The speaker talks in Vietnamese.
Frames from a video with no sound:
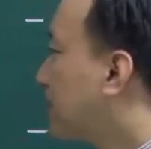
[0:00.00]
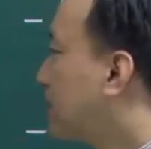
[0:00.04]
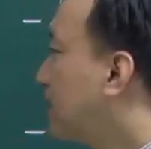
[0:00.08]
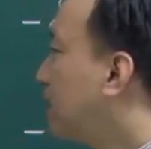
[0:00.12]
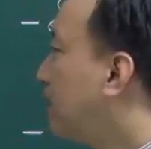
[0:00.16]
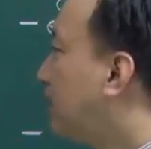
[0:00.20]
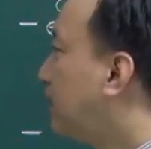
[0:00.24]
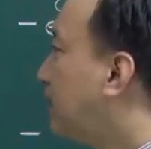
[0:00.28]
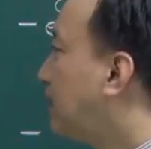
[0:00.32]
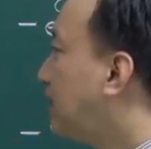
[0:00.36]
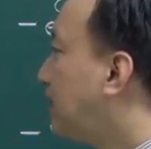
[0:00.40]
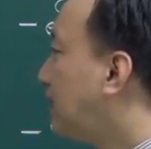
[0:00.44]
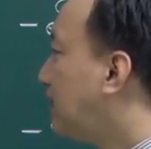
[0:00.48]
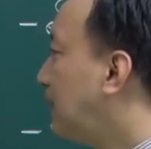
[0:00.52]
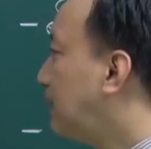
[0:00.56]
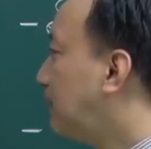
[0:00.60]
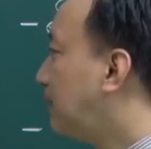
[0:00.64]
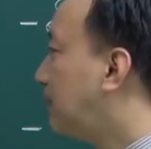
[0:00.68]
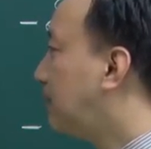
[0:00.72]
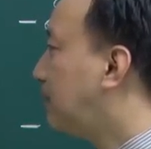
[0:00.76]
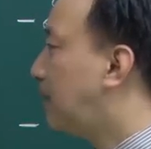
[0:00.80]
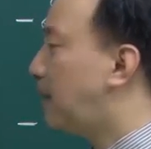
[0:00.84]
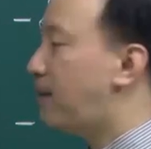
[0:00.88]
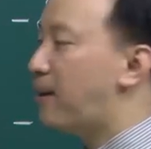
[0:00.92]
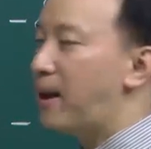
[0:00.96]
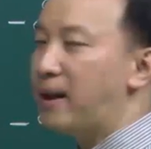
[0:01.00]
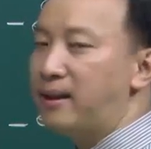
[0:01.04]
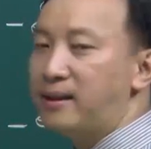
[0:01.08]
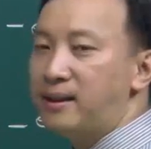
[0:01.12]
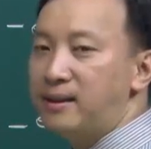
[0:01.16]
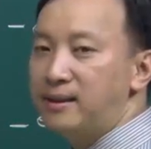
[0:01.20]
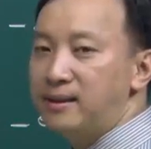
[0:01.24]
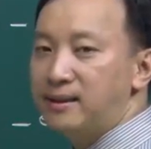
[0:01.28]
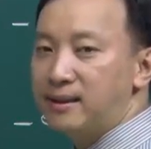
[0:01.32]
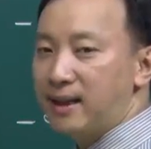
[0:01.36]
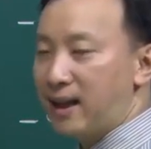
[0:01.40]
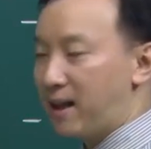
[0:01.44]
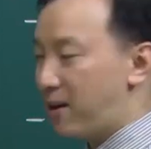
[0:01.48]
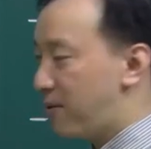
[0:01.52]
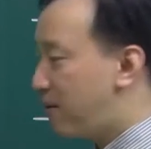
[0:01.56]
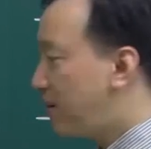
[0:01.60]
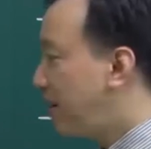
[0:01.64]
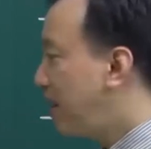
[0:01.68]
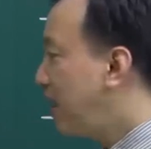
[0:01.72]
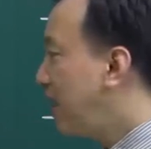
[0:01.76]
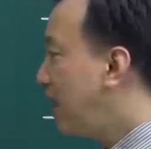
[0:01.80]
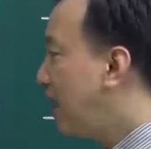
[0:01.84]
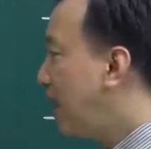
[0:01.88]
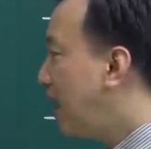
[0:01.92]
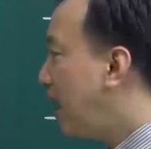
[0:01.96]
như vậy ta sẽ tìm xem đáp án là gì thế nào
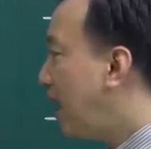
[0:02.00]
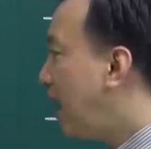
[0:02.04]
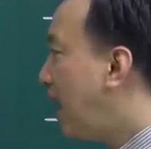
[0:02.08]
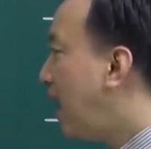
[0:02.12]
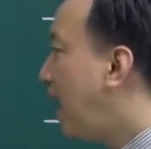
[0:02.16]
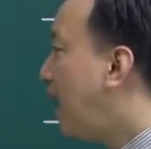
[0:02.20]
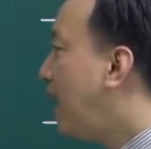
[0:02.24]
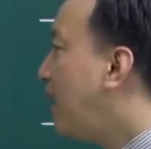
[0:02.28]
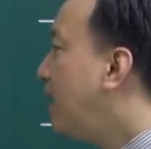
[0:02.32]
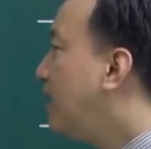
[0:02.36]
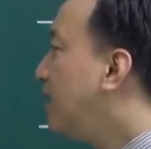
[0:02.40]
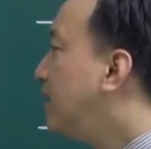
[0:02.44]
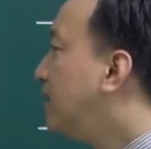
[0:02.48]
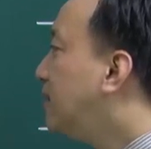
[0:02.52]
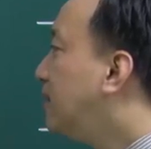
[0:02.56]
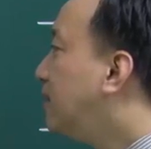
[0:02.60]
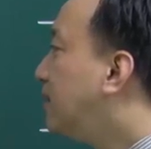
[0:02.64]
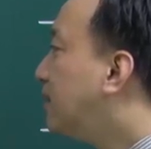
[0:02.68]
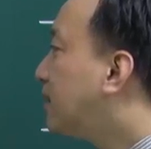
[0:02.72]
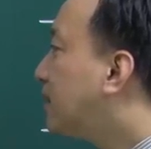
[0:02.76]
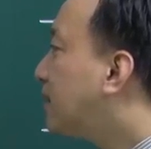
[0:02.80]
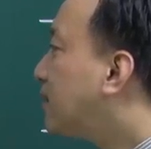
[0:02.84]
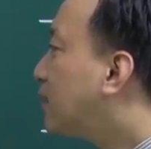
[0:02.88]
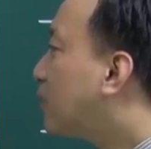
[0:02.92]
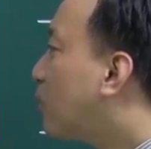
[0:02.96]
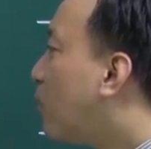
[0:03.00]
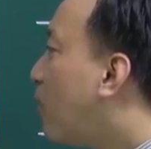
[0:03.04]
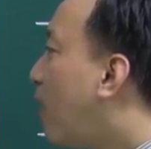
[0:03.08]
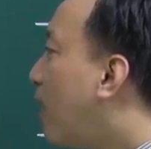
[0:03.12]
a dân số